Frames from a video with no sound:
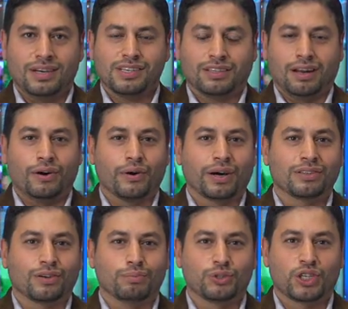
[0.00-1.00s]
أسعد الله
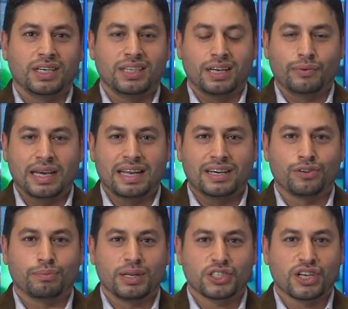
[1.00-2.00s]
أوقاتكم مشاهدينا
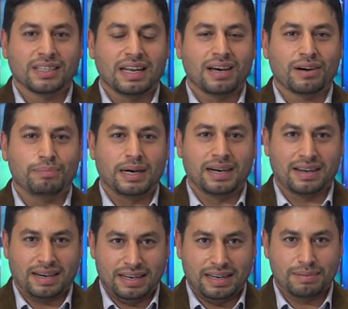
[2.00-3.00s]
وإليكم نشرة
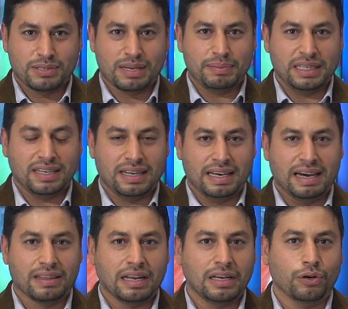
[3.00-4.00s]
الأخبار على النمسا ميديا
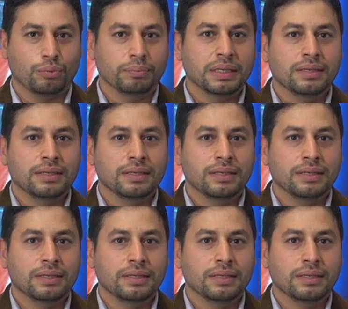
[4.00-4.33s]
لهذا اليوم